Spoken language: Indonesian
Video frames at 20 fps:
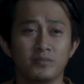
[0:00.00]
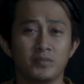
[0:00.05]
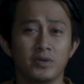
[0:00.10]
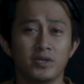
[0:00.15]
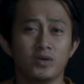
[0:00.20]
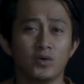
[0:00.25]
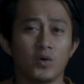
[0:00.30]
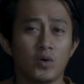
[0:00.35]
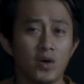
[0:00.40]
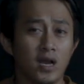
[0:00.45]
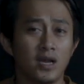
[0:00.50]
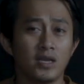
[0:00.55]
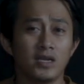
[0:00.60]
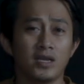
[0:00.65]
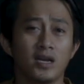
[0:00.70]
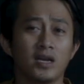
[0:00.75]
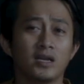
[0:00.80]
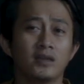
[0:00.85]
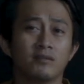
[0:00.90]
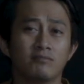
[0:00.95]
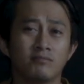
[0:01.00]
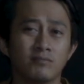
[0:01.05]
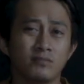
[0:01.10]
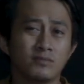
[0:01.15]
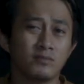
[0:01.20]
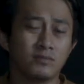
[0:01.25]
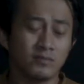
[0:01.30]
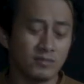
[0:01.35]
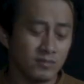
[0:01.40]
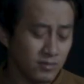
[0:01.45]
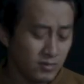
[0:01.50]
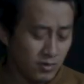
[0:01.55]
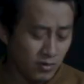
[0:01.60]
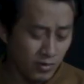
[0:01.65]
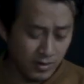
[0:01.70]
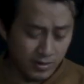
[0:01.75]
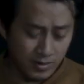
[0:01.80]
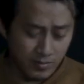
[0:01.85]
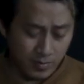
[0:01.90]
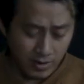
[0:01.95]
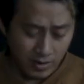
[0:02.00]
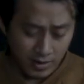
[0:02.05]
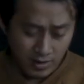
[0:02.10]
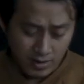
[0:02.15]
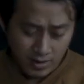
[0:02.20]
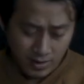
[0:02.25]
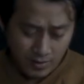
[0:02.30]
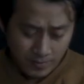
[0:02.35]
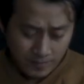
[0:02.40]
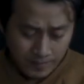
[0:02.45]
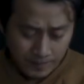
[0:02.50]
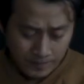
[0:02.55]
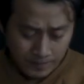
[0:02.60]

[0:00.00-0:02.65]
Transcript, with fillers: video kalian noise seperti ini.